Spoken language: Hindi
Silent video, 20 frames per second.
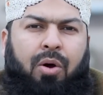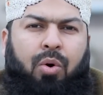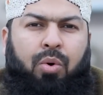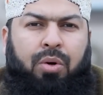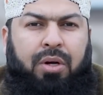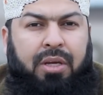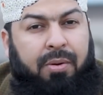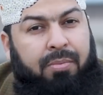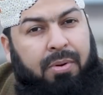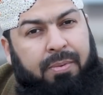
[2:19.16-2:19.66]

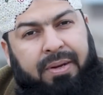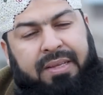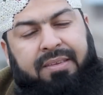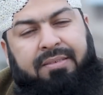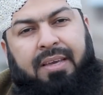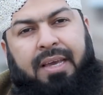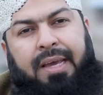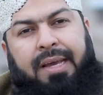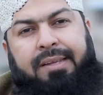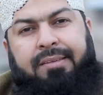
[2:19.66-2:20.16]
उनके भी
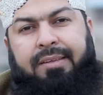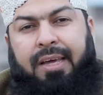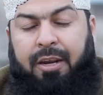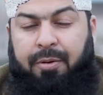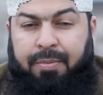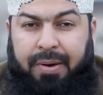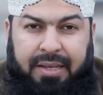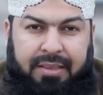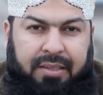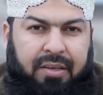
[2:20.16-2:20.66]
बच्चे हैं
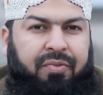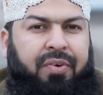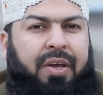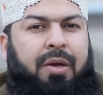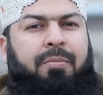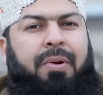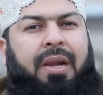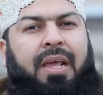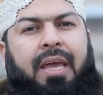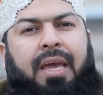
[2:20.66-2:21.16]
जहरी बात
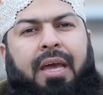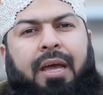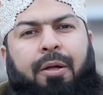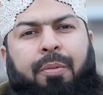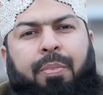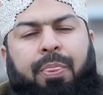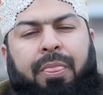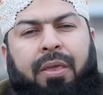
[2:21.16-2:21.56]
फैमिली है